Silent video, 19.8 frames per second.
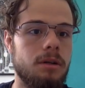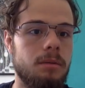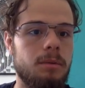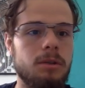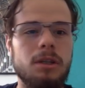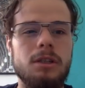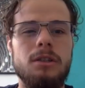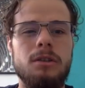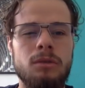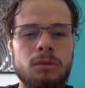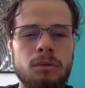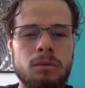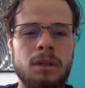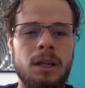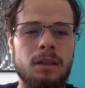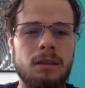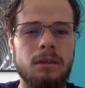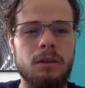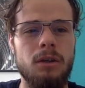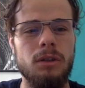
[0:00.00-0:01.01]
bo to jest nudne,
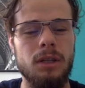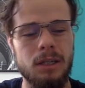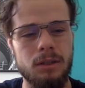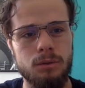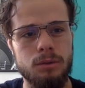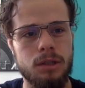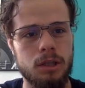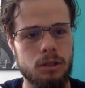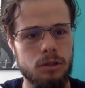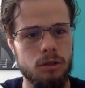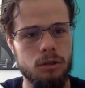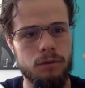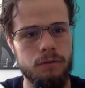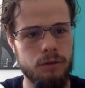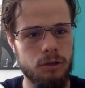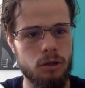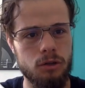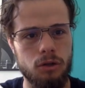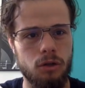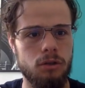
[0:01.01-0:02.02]
Ty od razu chcesz coś
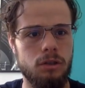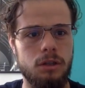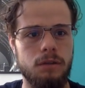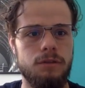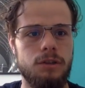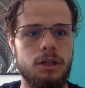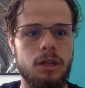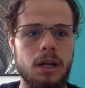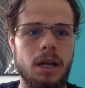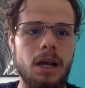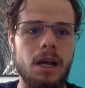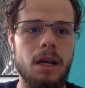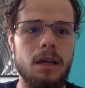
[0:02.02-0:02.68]
wziąć od dziewczyny,